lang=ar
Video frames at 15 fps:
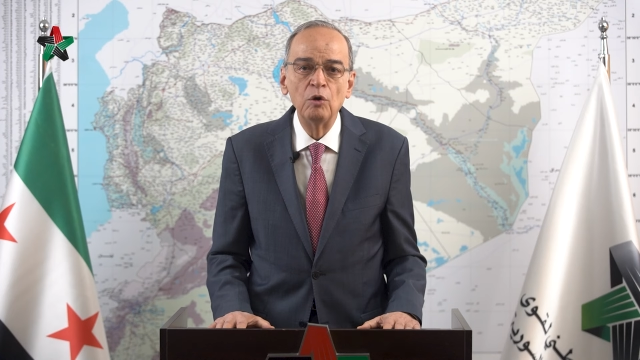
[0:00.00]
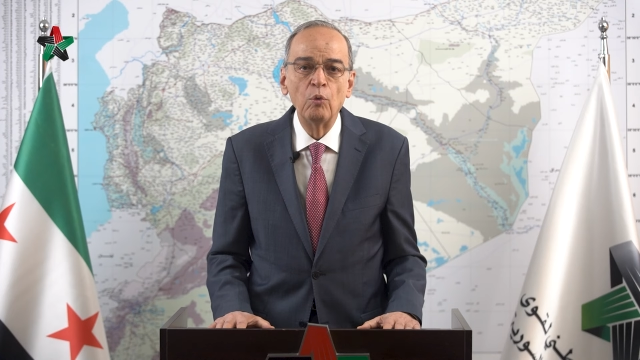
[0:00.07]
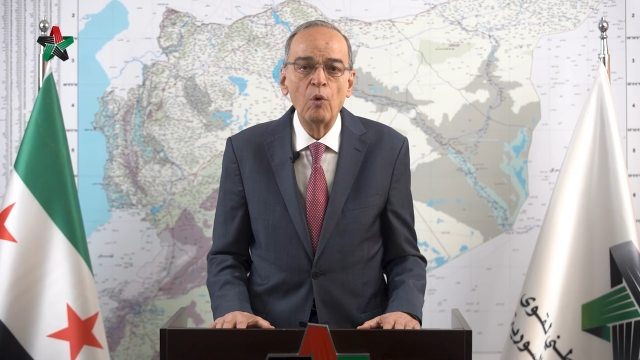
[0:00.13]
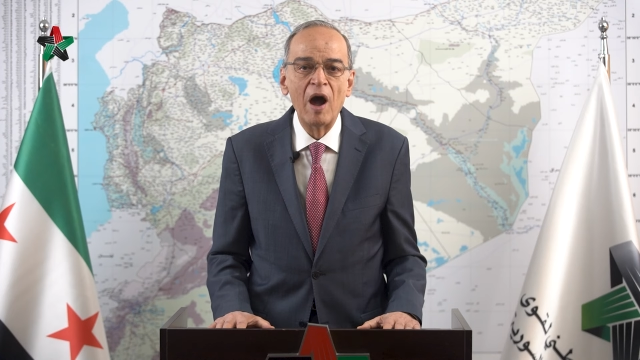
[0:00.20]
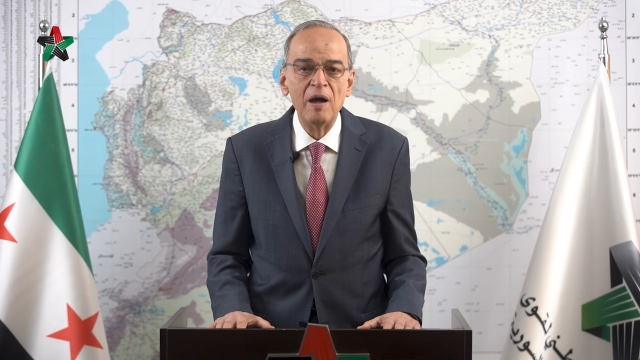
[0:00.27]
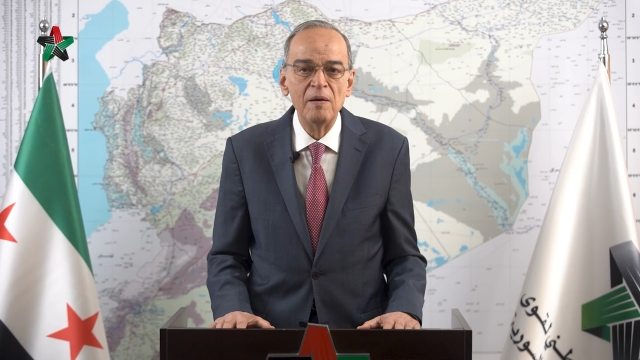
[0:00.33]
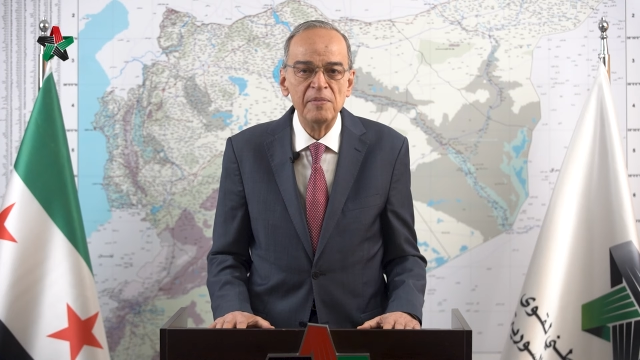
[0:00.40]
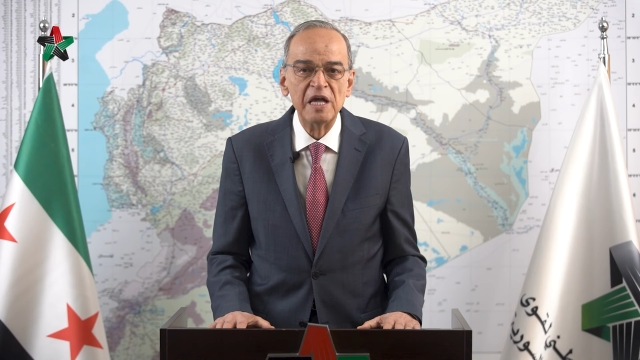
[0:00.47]

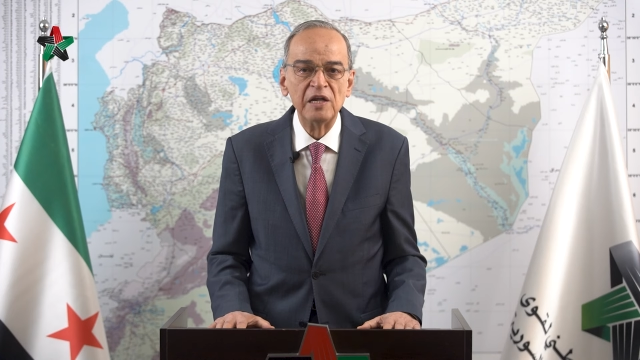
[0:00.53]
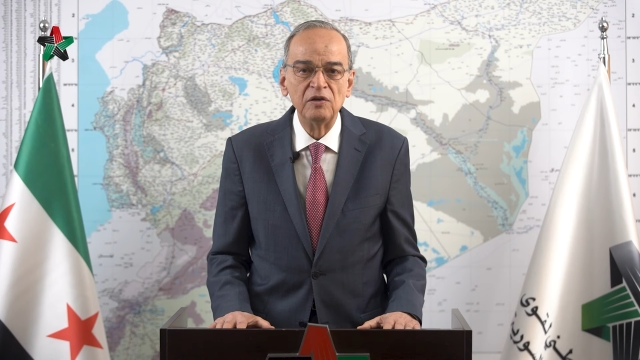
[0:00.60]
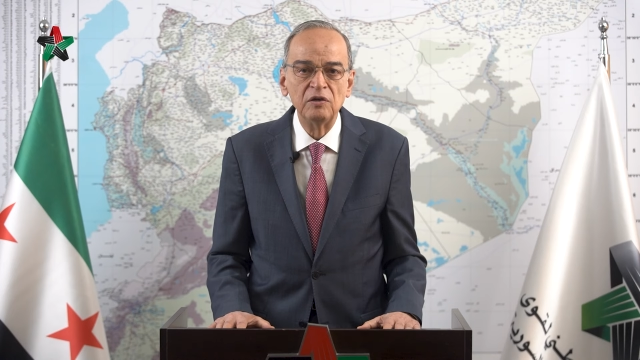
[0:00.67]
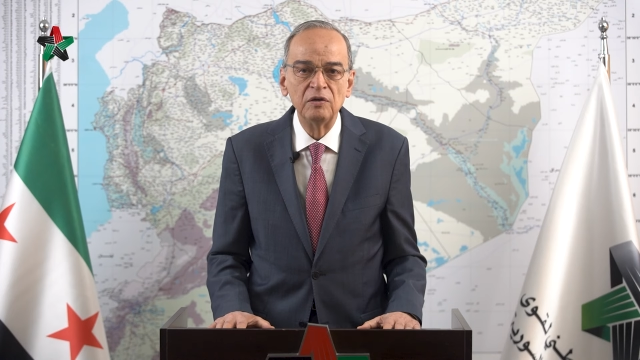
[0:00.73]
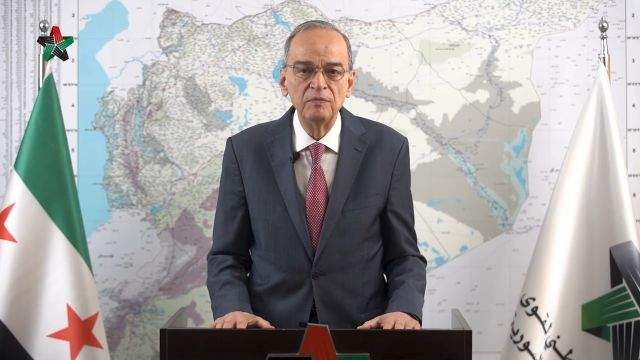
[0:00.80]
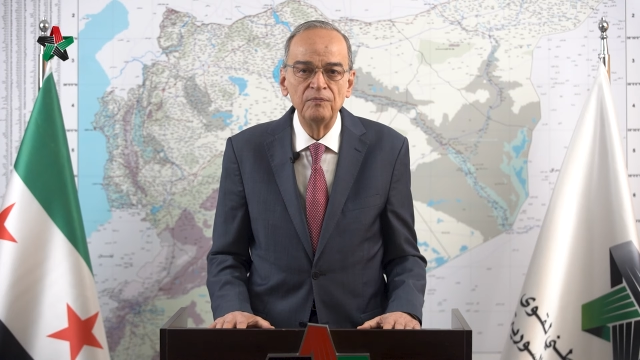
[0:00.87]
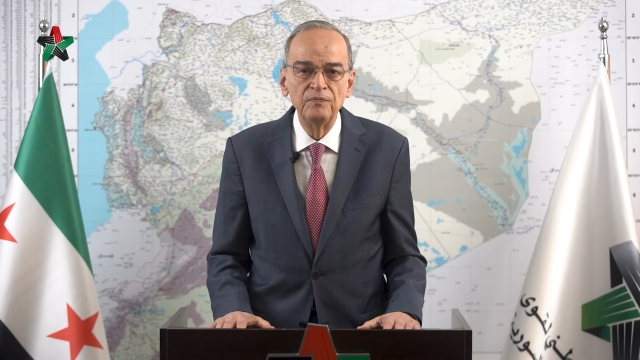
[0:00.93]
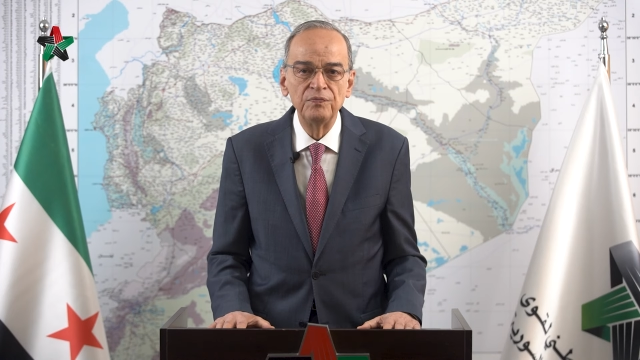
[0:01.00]

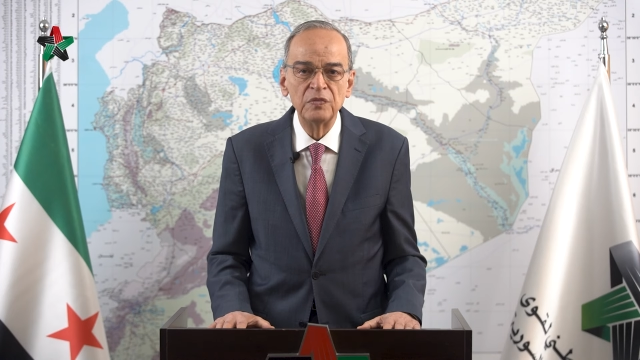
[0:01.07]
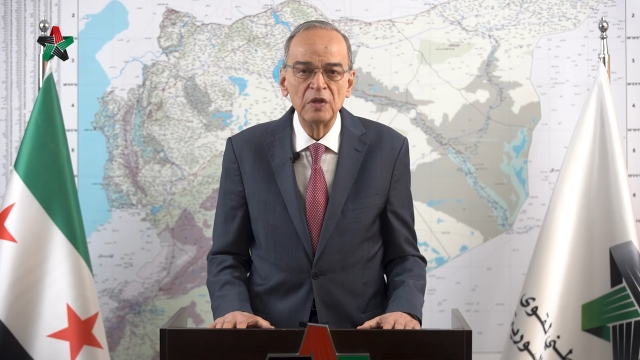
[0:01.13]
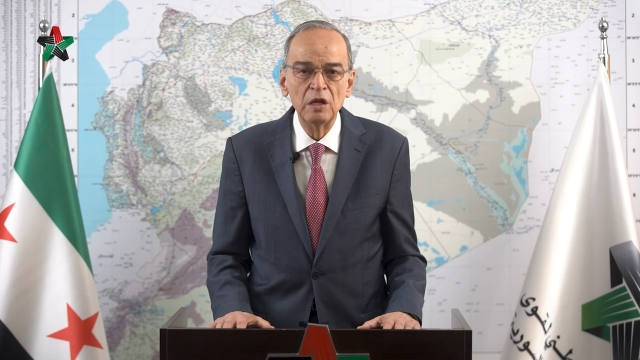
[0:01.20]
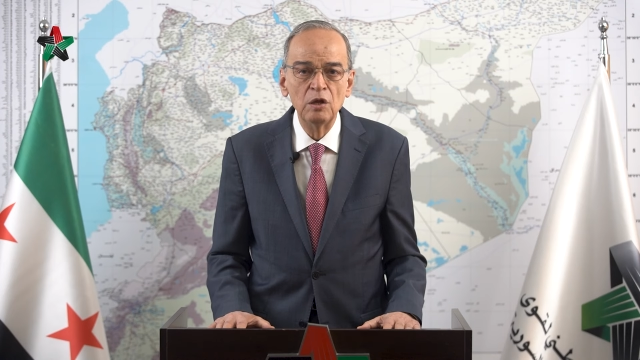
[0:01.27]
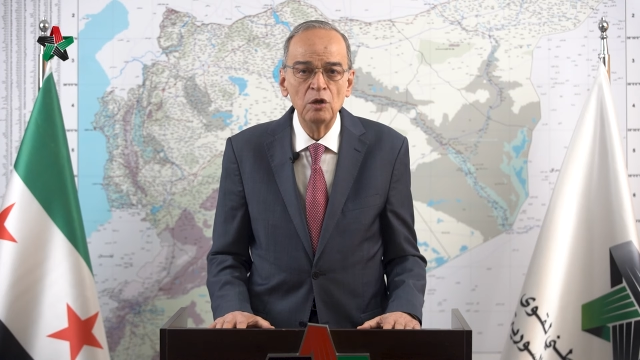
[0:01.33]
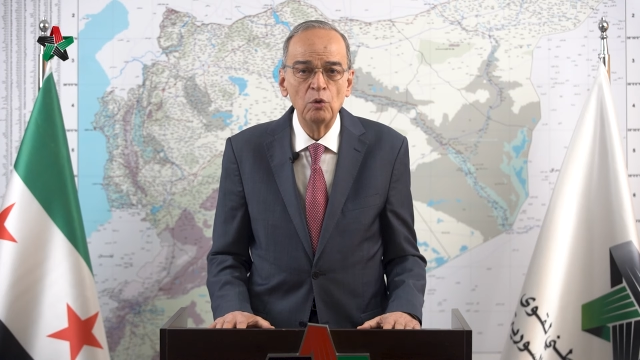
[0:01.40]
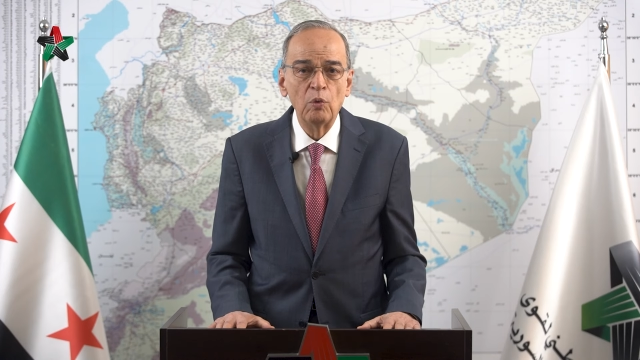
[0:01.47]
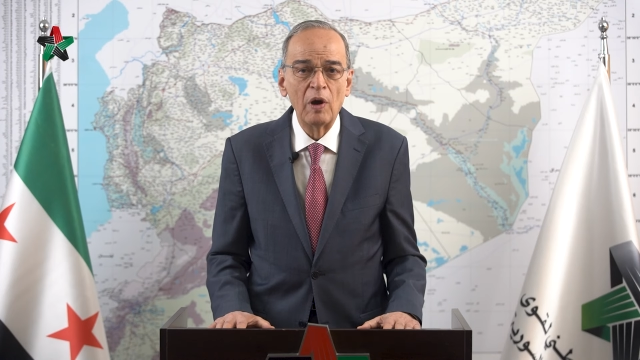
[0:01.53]
وأمان
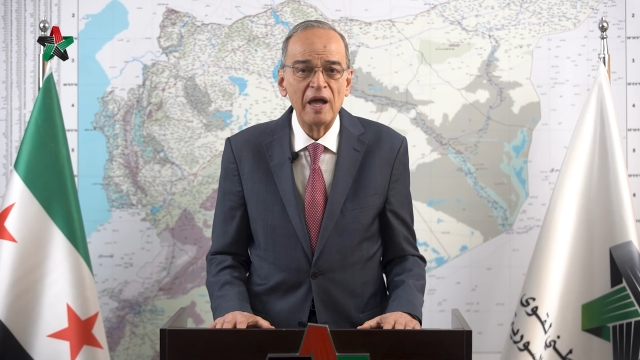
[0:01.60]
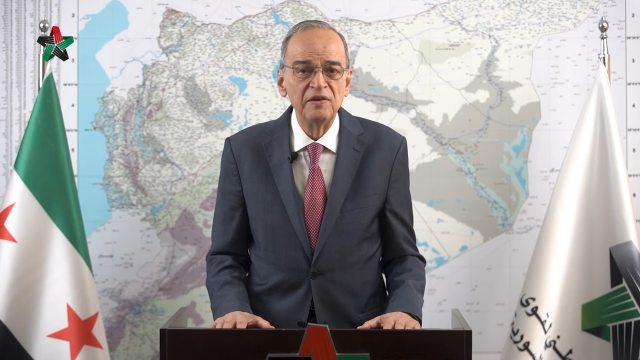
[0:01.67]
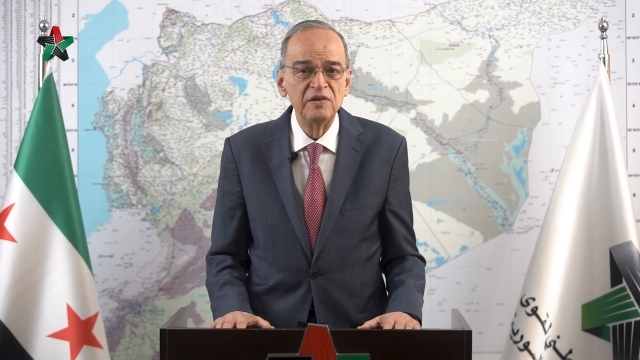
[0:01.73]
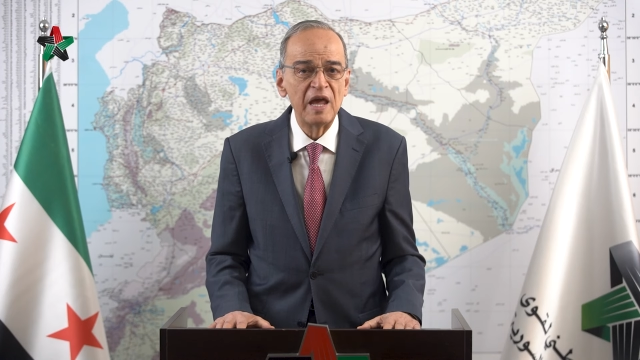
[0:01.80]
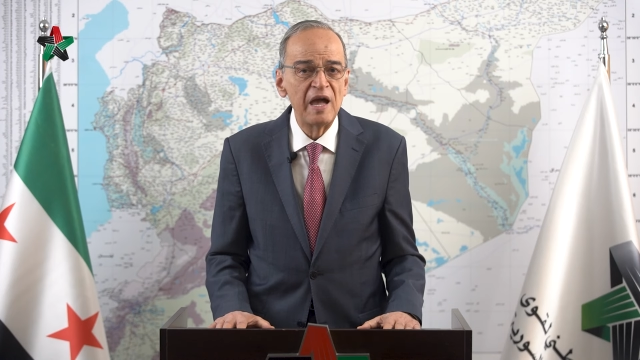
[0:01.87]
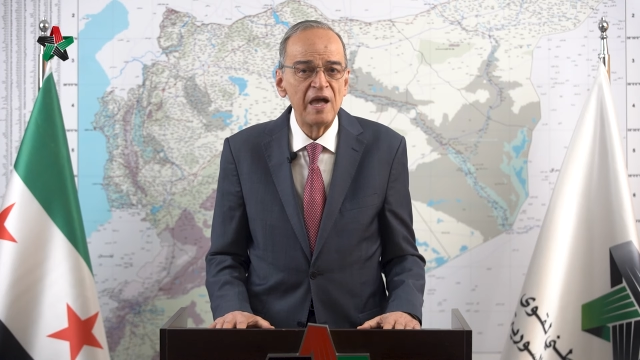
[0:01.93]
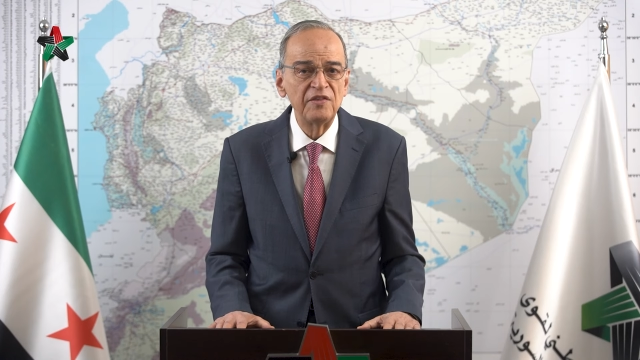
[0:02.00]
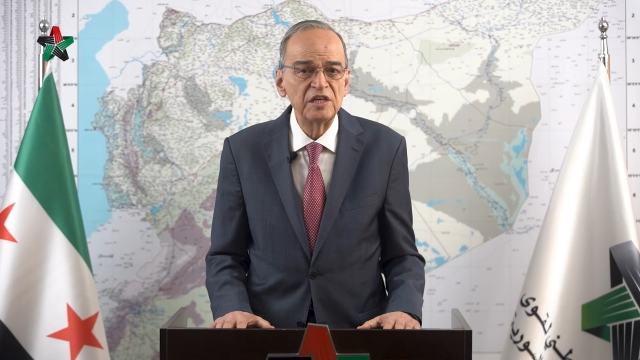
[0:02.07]

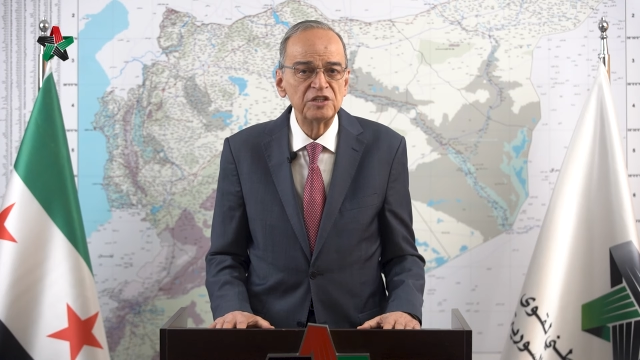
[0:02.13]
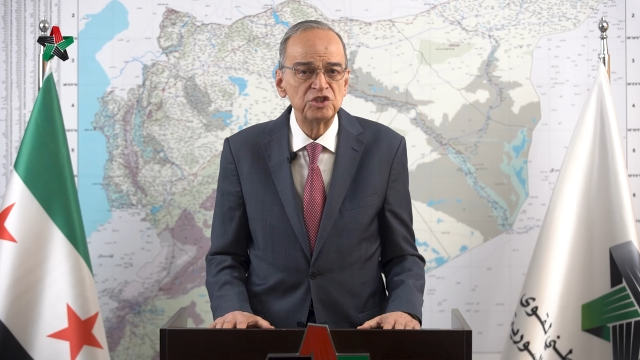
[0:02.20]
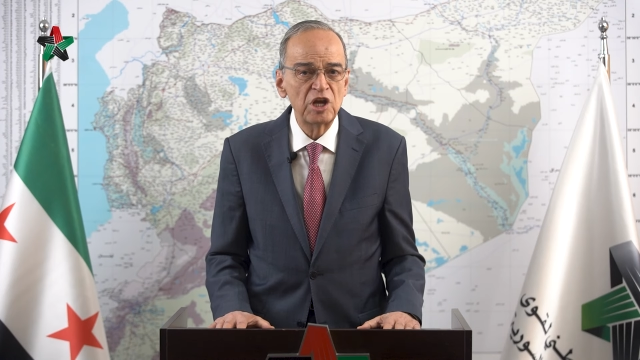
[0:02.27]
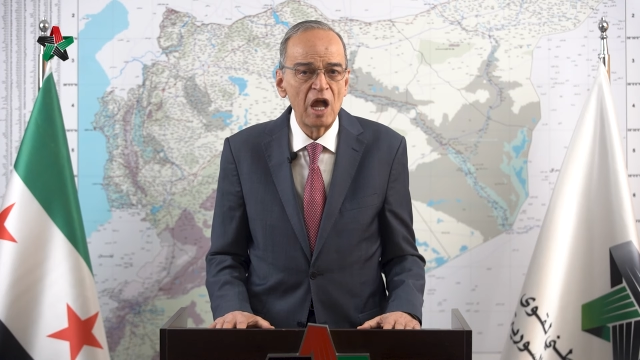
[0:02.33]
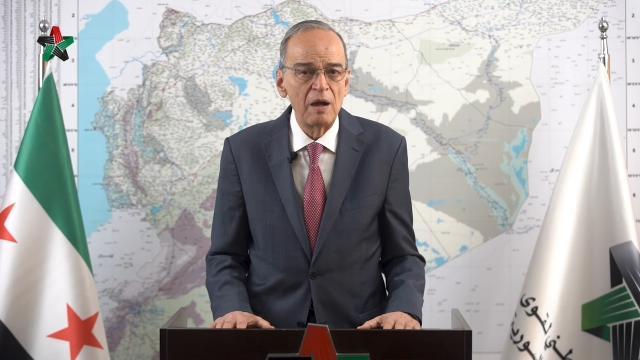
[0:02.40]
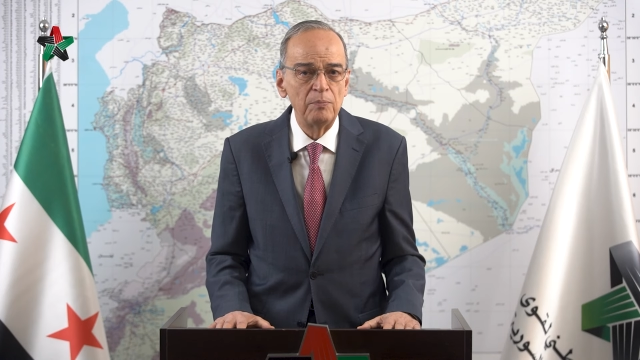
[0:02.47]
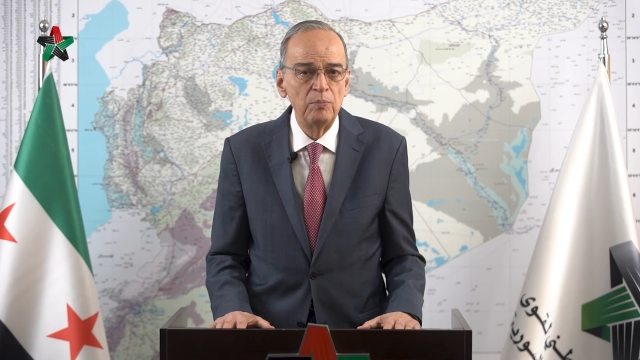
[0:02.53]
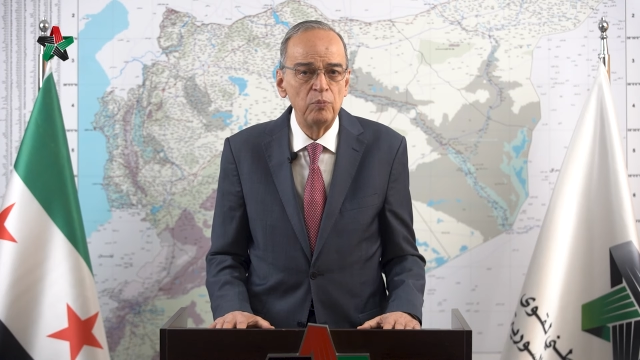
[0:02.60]
وأن هذا
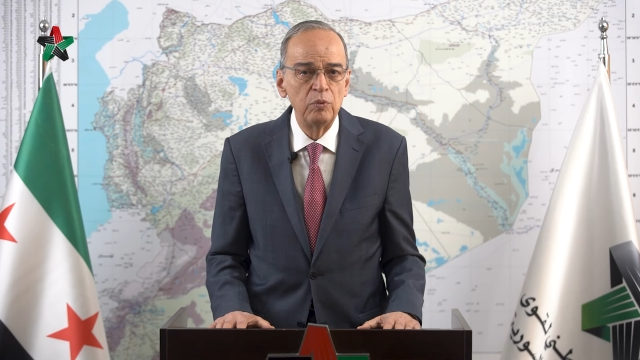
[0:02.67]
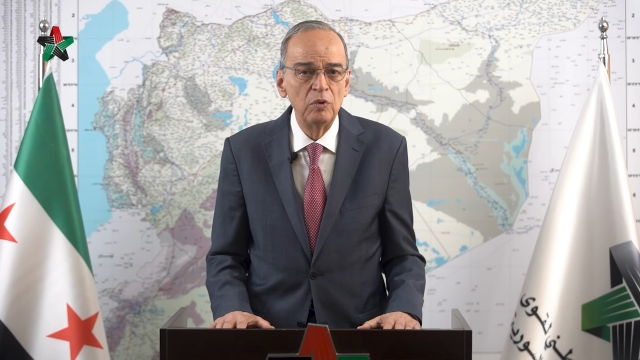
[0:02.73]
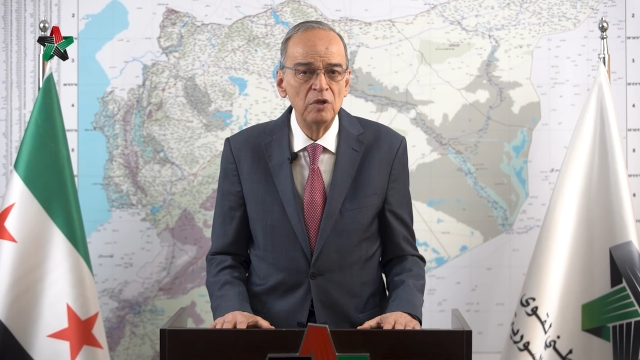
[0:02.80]
الشعب